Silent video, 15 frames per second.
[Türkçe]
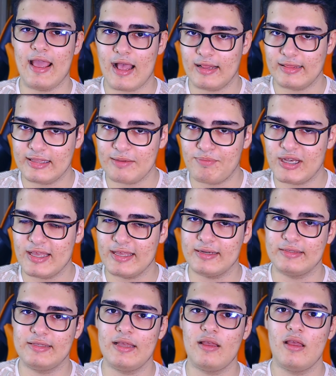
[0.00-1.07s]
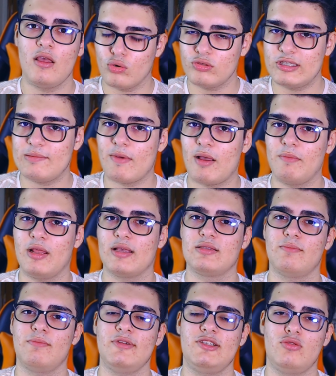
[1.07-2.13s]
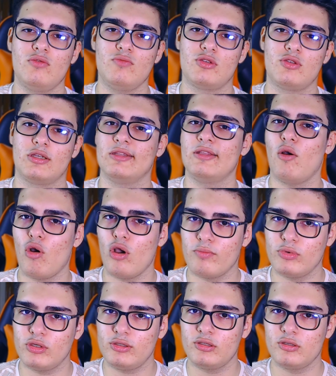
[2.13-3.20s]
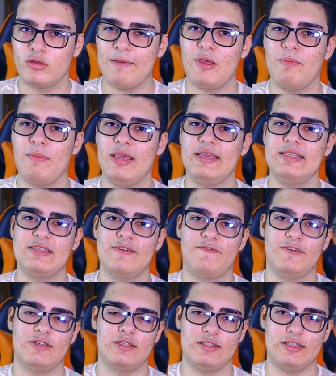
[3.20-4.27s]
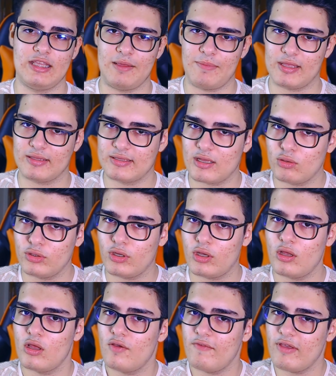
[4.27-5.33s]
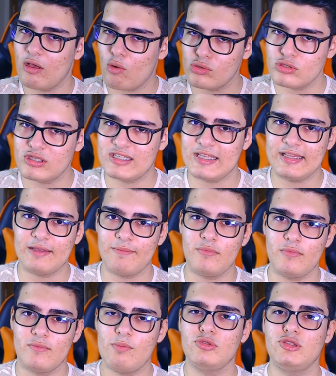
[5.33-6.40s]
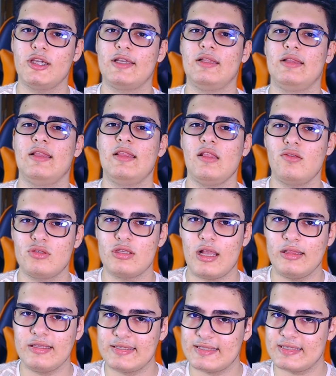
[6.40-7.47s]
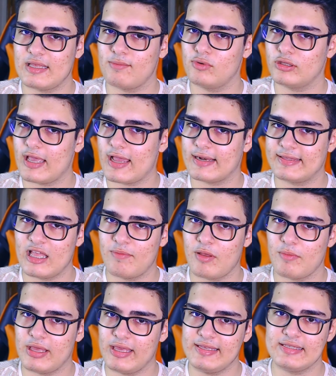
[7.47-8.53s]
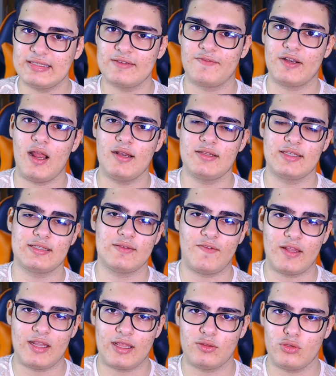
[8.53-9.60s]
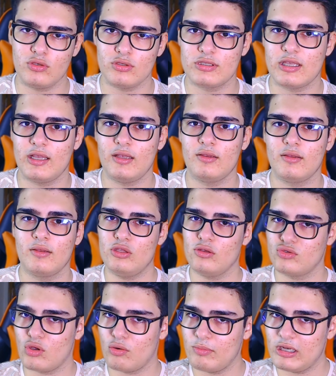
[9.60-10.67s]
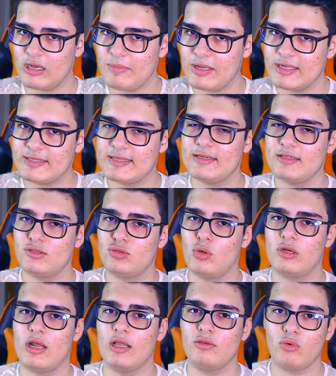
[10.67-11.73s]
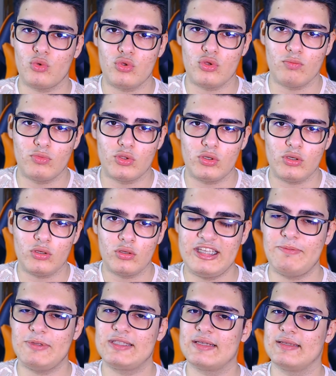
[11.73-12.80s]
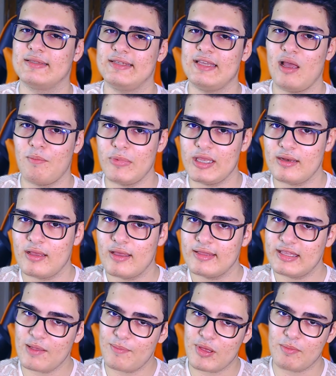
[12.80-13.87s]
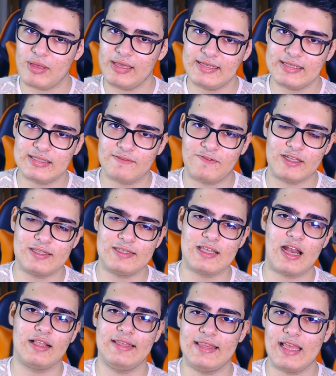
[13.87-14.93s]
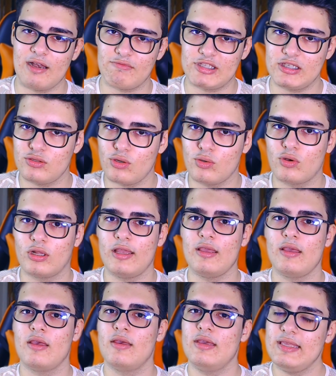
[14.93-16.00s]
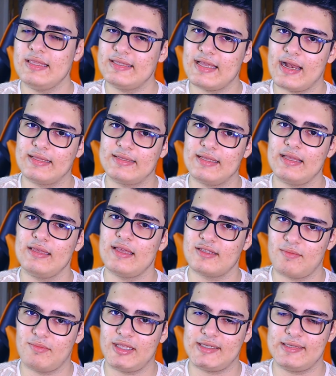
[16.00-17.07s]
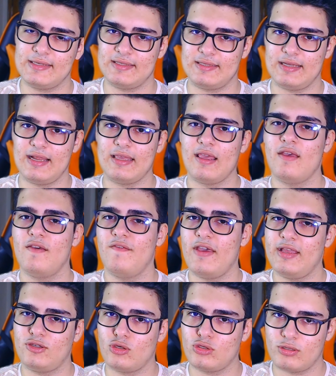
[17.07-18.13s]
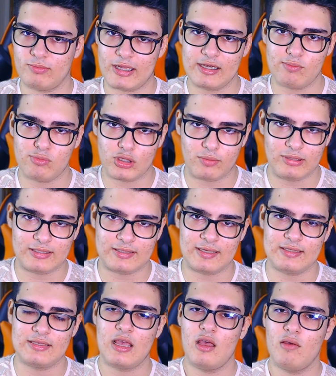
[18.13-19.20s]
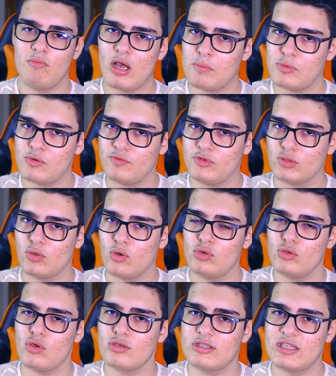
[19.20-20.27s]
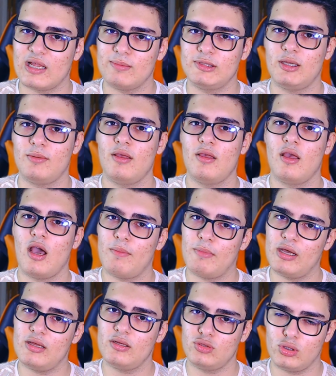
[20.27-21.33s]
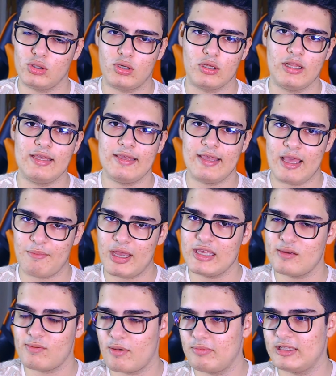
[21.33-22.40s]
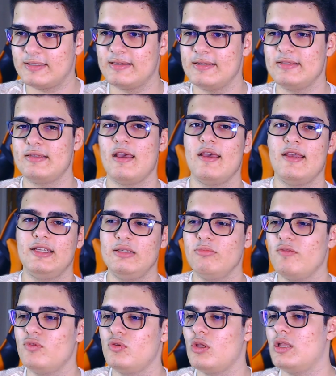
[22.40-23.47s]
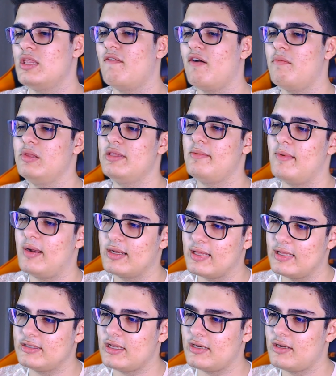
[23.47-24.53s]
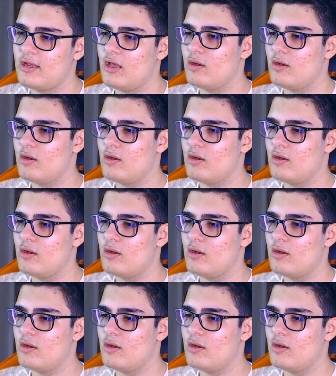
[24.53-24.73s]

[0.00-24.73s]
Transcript: LD Player diye. Onu silmem lazımmış. Tüm sıkıntı oymuş. TPM 2.0 diye bir hata oluyor ve onu sildim ve bu şekilde de düzeldi. Siz de burada eğer TPM 2.0 arızası falan diyorsa Windows 11 ile bilgisayarınız çok rahat, uyumlu. Hiçbir sıkıntı yapmayın. TPM 2.0 gidermesi çok kolay internete yazabilirsiniz direkt ve çözümlerini bulabilirsiniz. Ben bu videoda onu göstermeyeceğim ama çok kolay hemen yapabilirsiniz. Şimdi videoya devam edelim arkadaşlar.